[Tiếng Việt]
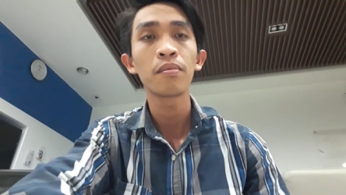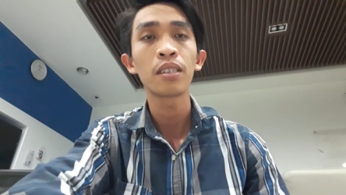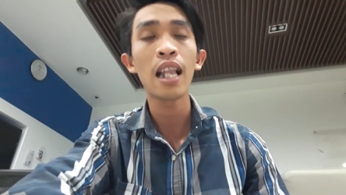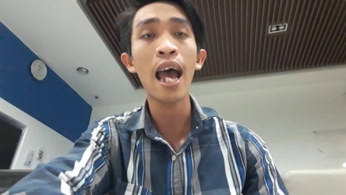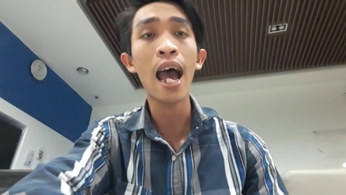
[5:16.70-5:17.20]

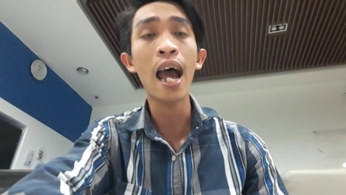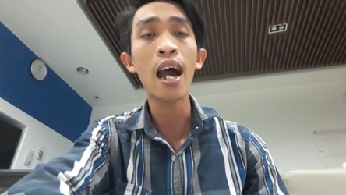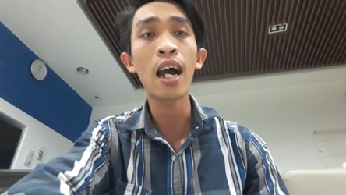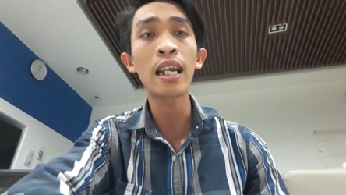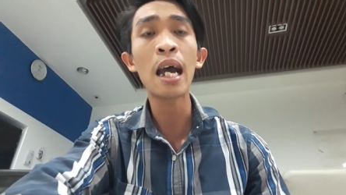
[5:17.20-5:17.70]

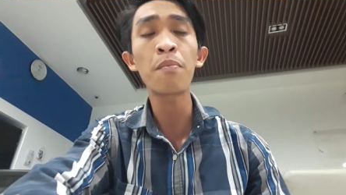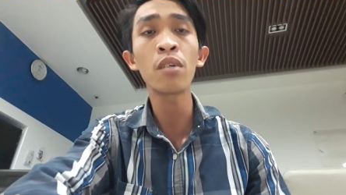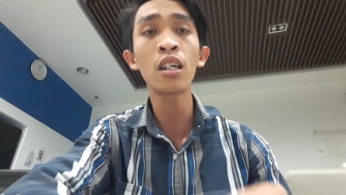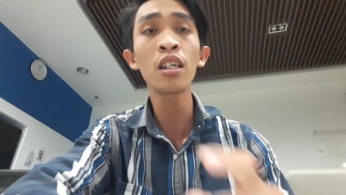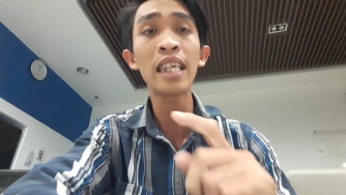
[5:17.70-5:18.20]
là năm
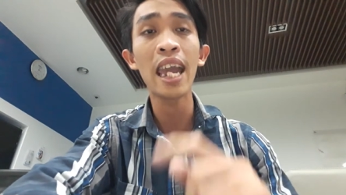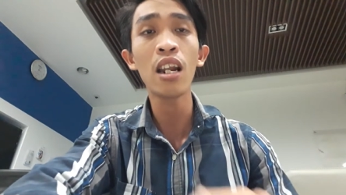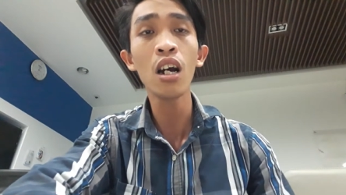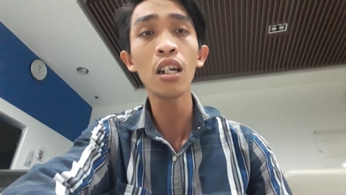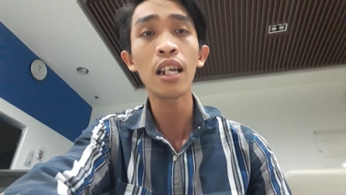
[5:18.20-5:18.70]
đứa trẻ
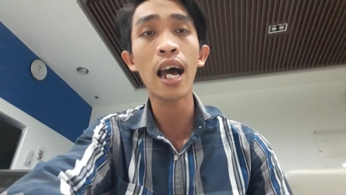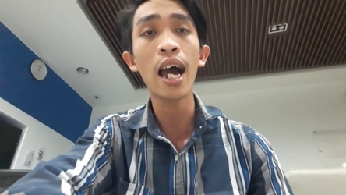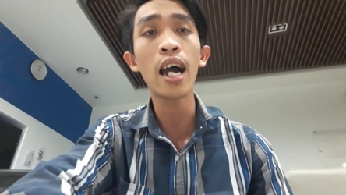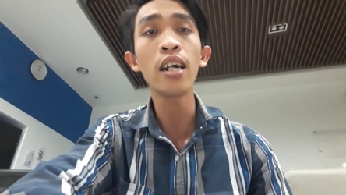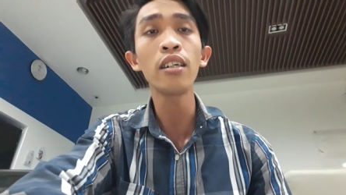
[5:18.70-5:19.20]
đó
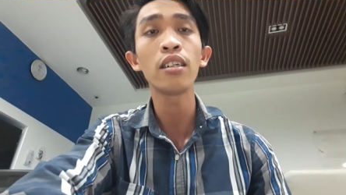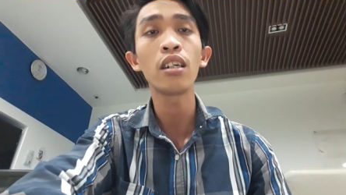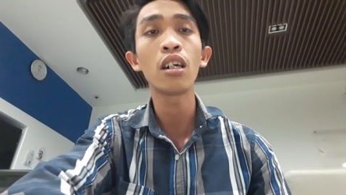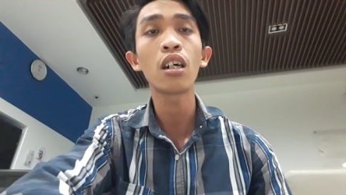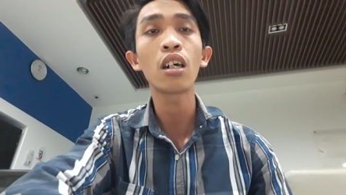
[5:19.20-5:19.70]
là
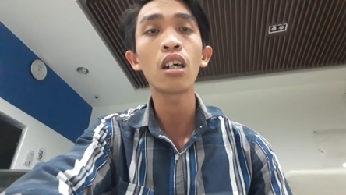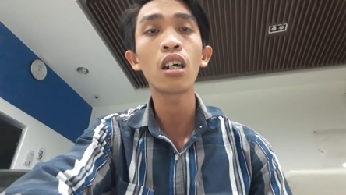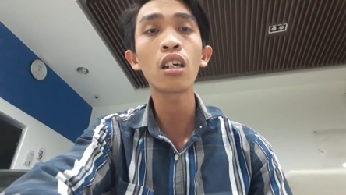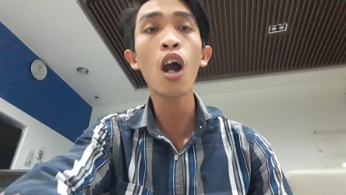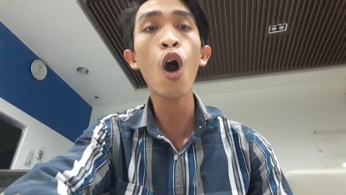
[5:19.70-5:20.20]

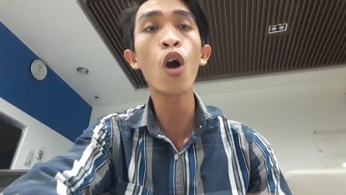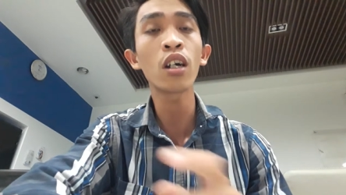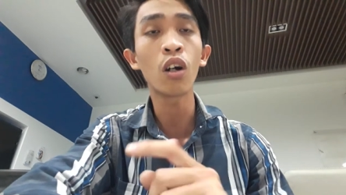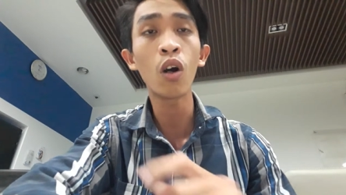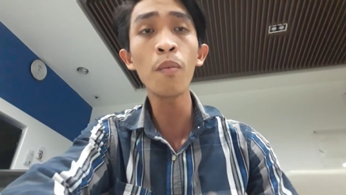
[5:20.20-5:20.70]
con
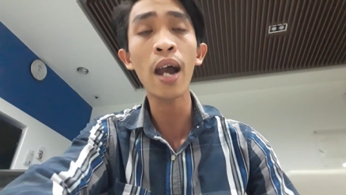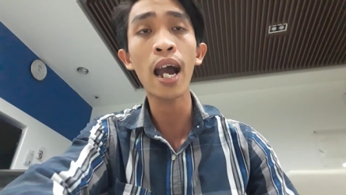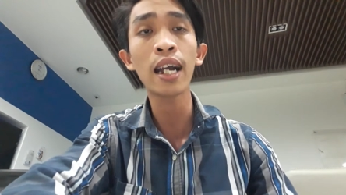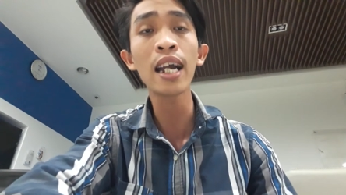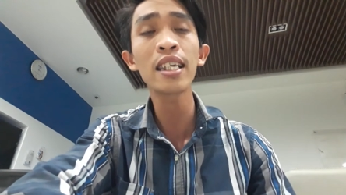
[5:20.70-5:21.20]
của
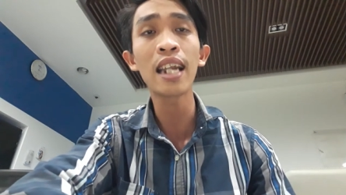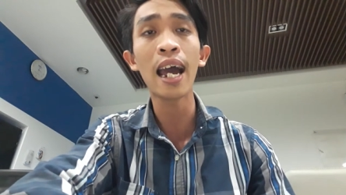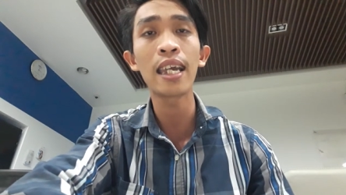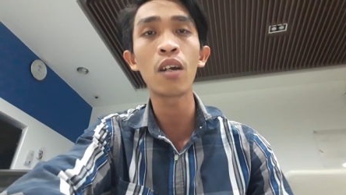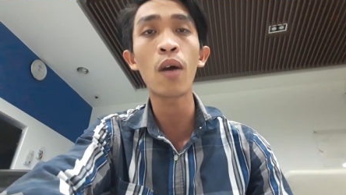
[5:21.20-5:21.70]
mà các sư
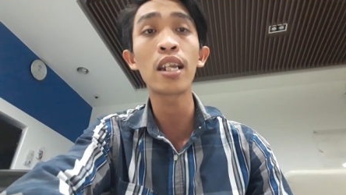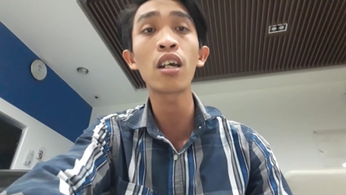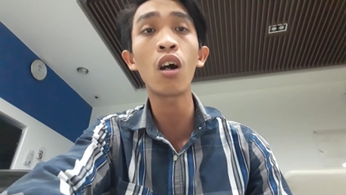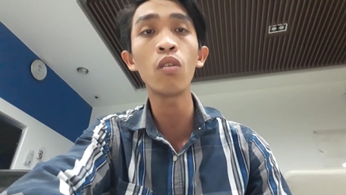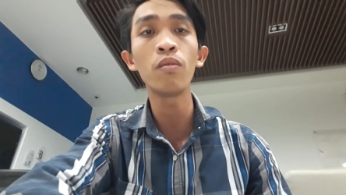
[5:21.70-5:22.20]
thầy và ni
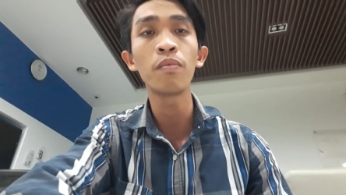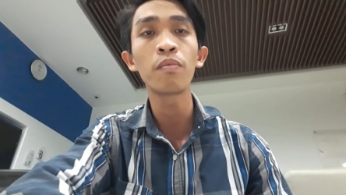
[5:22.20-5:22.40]
cô